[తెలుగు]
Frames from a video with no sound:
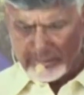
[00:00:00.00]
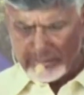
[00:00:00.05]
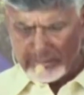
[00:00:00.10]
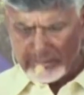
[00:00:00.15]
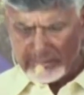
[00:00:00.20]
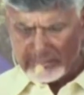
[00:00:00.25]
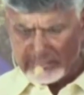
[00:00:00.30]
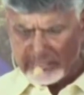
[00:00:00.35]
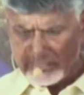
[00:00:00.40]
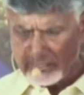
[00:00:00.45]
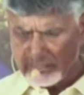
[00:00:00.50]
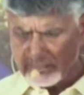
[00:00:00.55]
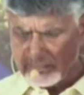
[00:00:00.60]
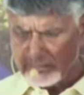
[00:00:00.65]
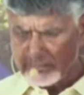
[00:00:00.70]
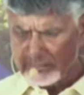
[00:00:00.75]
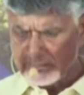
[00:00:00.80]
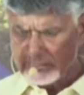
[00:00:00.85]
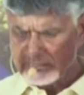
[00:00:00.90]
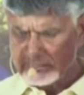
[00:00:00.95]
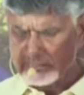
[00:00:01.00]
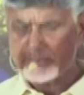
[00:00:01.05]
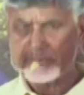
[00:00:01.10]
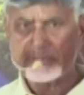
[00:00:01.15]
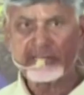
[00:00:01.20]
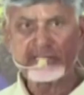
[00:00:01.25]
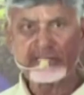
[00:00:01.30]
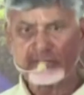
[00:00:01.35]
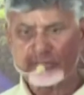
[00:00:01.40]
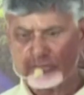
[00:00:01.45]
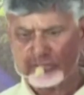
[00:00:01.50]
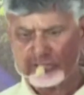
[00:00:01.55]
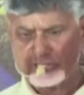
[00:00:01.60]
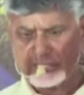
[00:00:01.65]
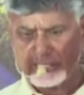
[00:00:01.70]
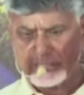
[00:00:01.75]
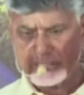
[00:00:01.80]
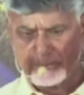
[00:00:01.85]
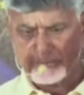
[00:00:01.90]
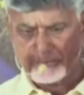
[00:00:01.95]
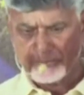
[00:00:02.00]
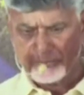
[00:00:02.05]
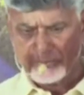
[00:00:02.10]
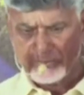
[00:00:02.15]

కూడా ఎన్ని చేయాలని చేసే పరిస్థితికి వచ్చారు